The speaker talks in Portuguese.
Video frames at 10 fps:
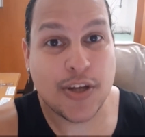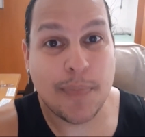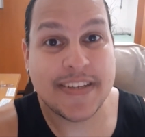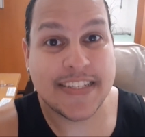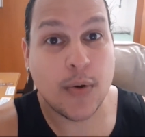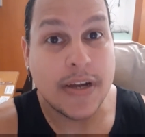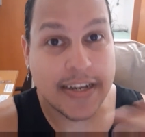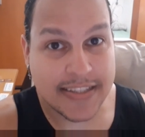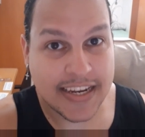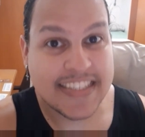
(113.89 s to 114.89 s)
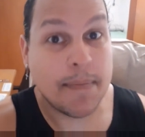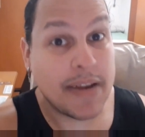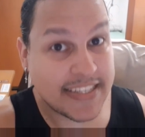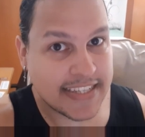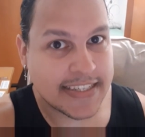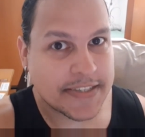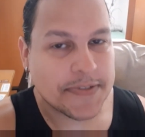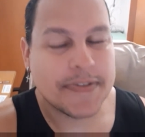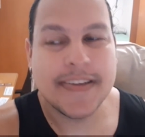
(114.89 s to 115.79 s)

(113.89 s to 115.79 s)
a Priscila Alcântara se apresentando.